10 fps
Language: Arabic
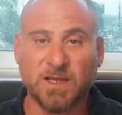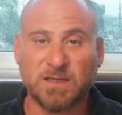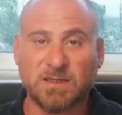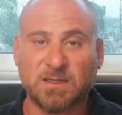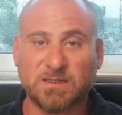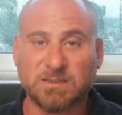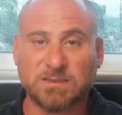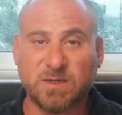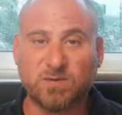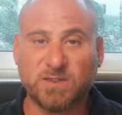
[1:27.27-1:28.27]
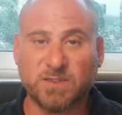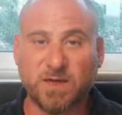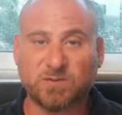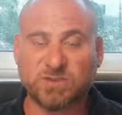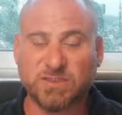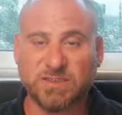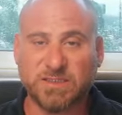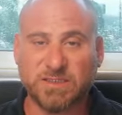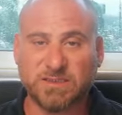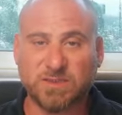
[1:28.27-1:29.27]
الدولة أو
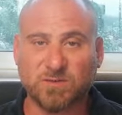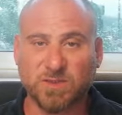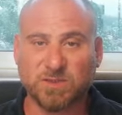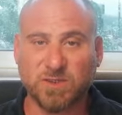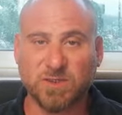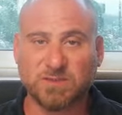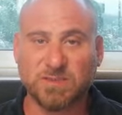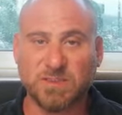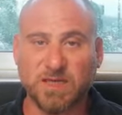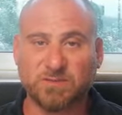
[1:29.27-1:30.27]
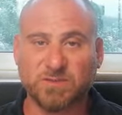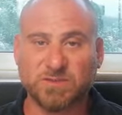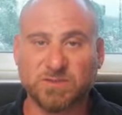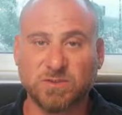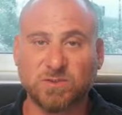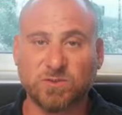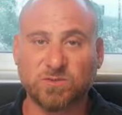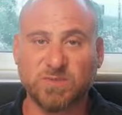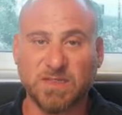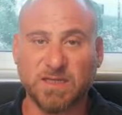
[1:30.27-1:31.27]
الشركات أو الأشخاص يلي عم يشتغلوا
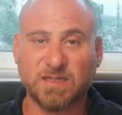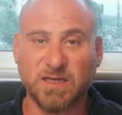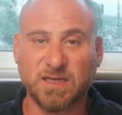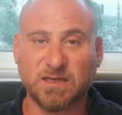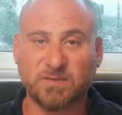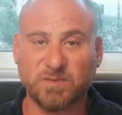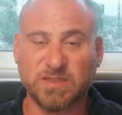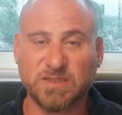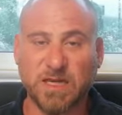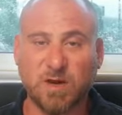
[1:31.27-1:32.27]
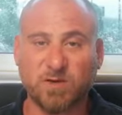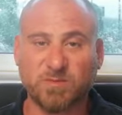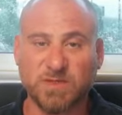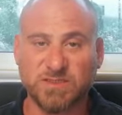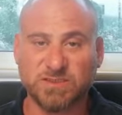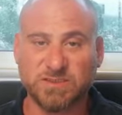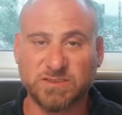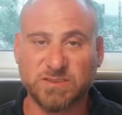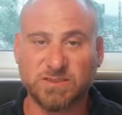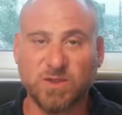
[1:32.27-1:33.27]
بناء على مبادئ الحوكمة
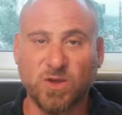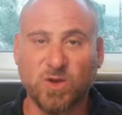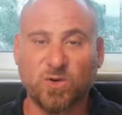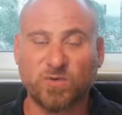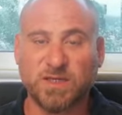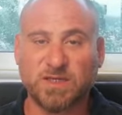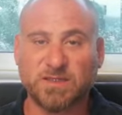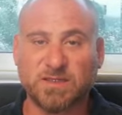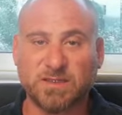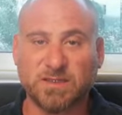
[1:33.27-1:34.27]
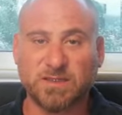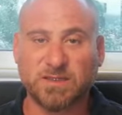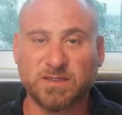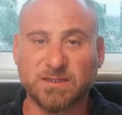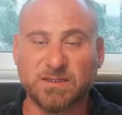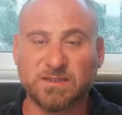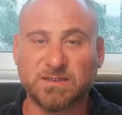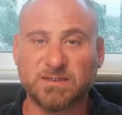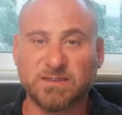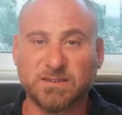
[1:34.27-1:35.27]
الرشيدة ويلي آه، هن
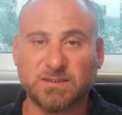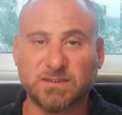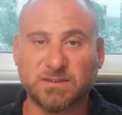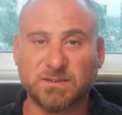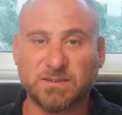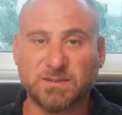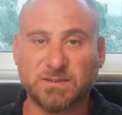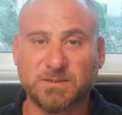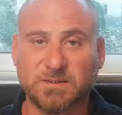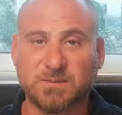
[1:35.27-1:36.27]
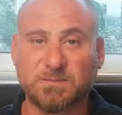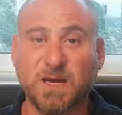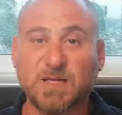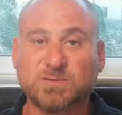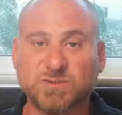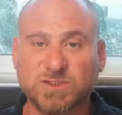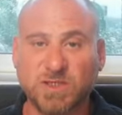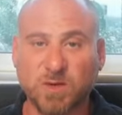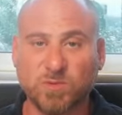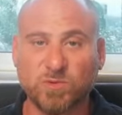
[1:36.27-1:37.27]
آه، ما عندهم شيء
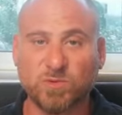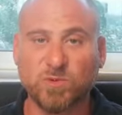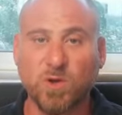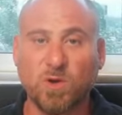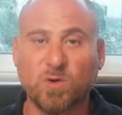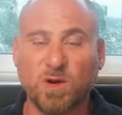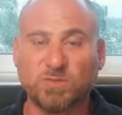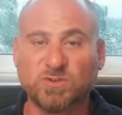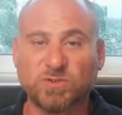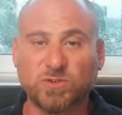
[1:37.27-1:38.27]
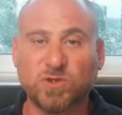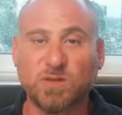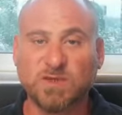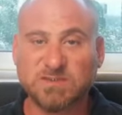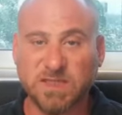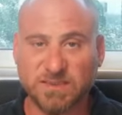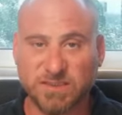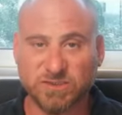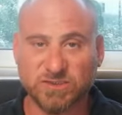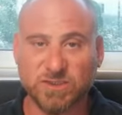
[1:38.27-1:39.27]
خبوه وعم بيشتغلوا لمصلحة
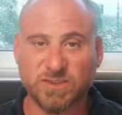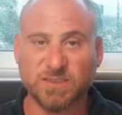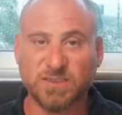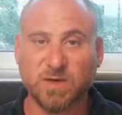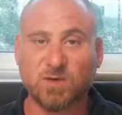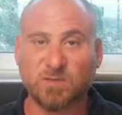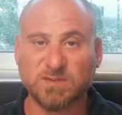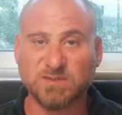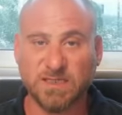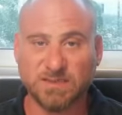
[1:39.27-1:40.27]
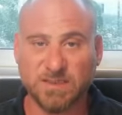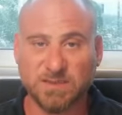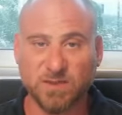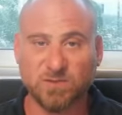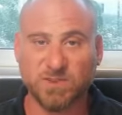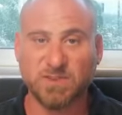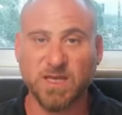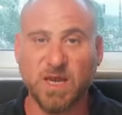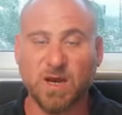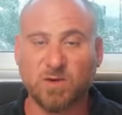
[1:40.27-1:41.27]
هالشركة أو لمصلحة هالدولة
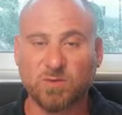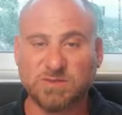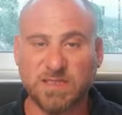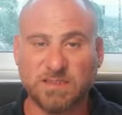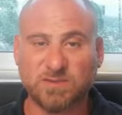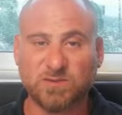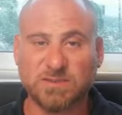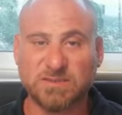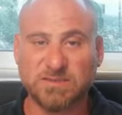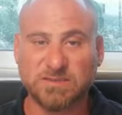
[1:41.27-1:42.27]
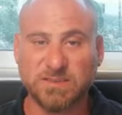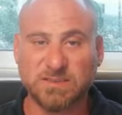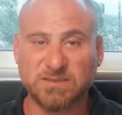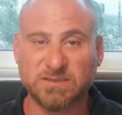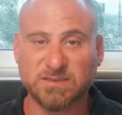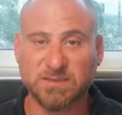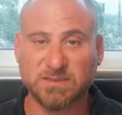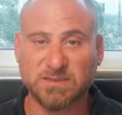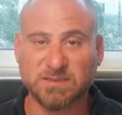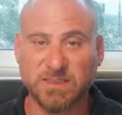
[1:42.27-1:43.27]
أو لمصلحة هول الناس يلي
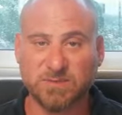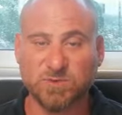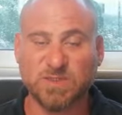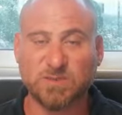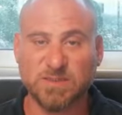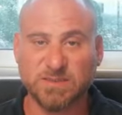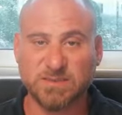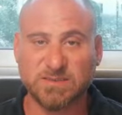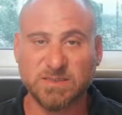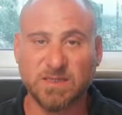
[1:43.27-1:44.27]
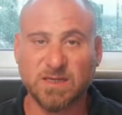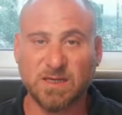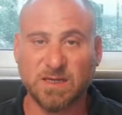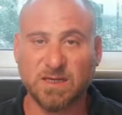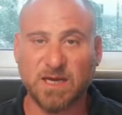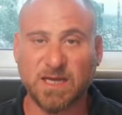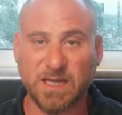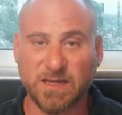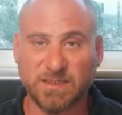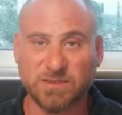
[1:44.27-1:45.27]
آه، يلي مؤتمنين على
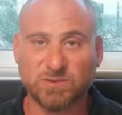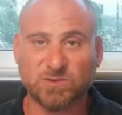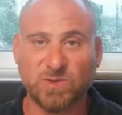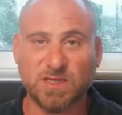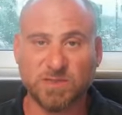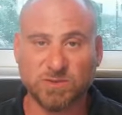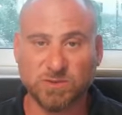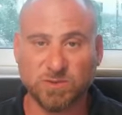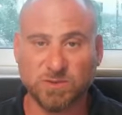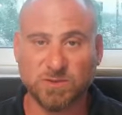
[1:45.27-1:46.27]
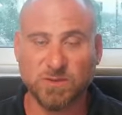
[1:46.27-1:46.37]
حياتهم وعلى رزقهم